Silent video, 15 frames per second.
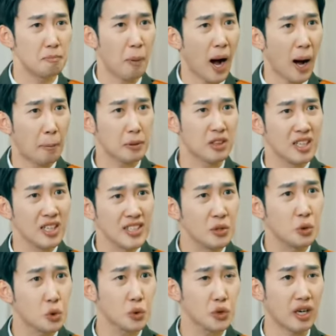berharap kamu
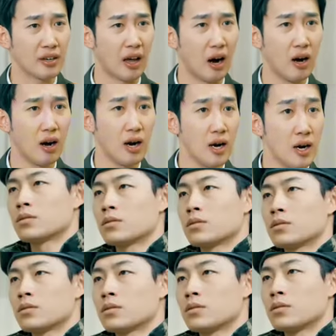akan mengalami masalah.
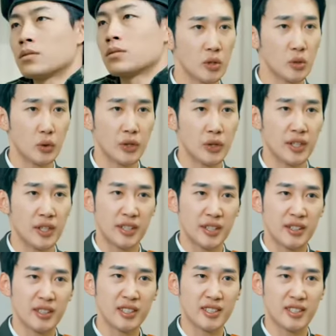Drama ini
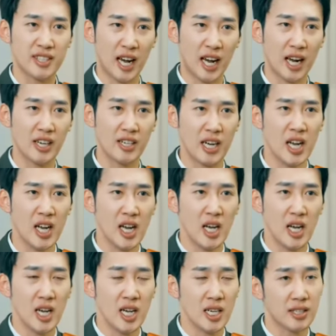ditujukan kepada keluarga
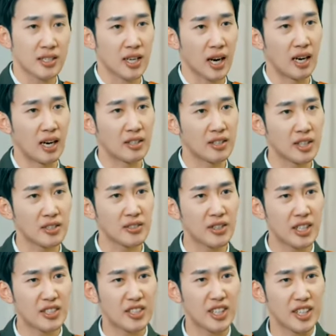kamu.
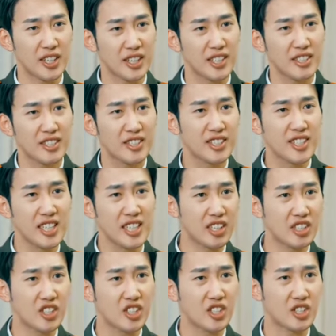Serangkaian kejadian yang dihasilkan
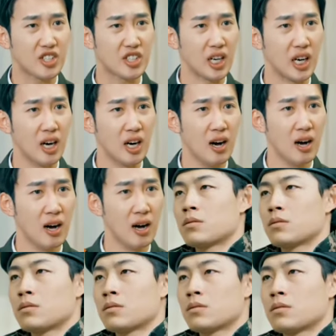oleh drama ini.
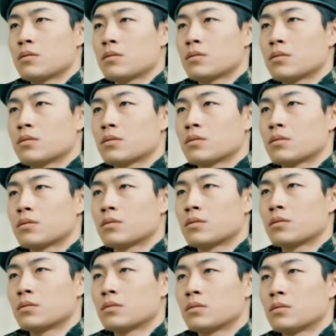Mereka hanya ingin
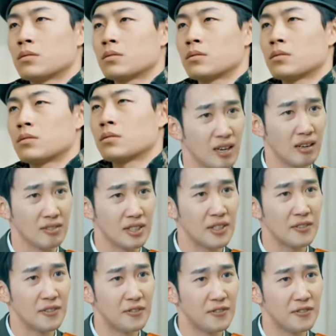menggoda kamu.
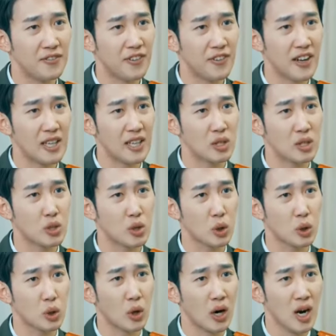Untuk membuat kamu melakukan
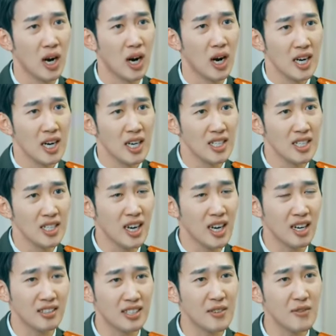kesalahan.
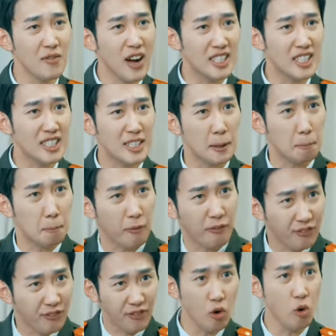Apakah drama ini akan membuat
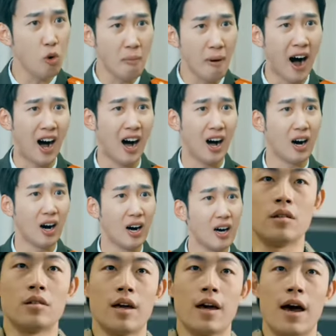kamu hancur?
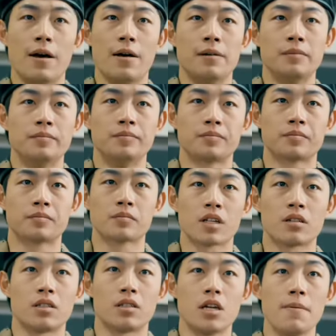Bahkan jika Kaisar
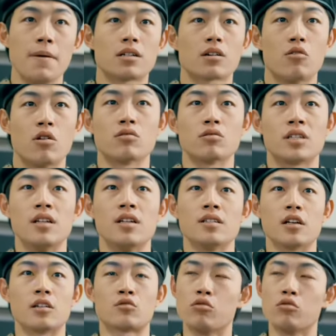hadir hari ini,
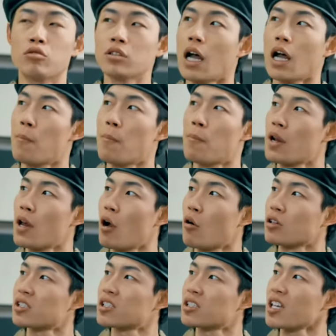tidak akan menghentikan
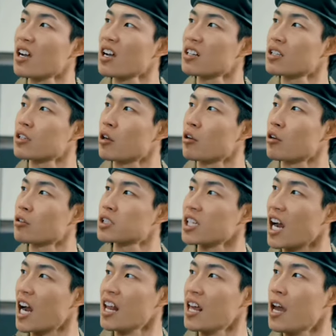aku untuk memberikan perintah
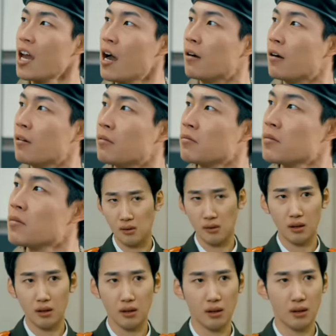pembunuhan ini.
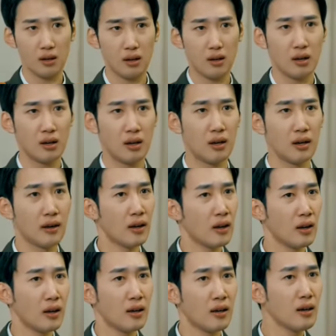Aku Zhao Changqiong
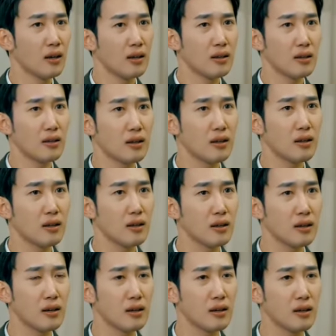berperan di barat selama
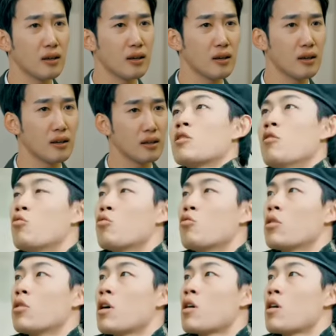empat tahun,
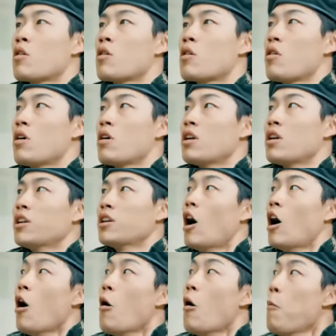menjaga gerbang harimau dan
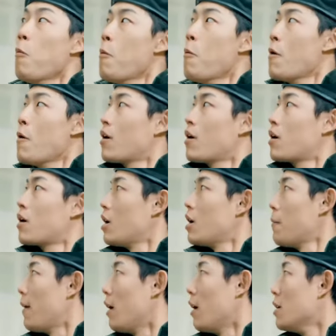serigala. Tak
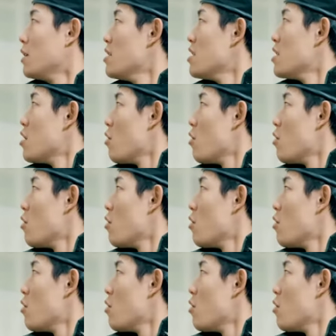terkalahkan,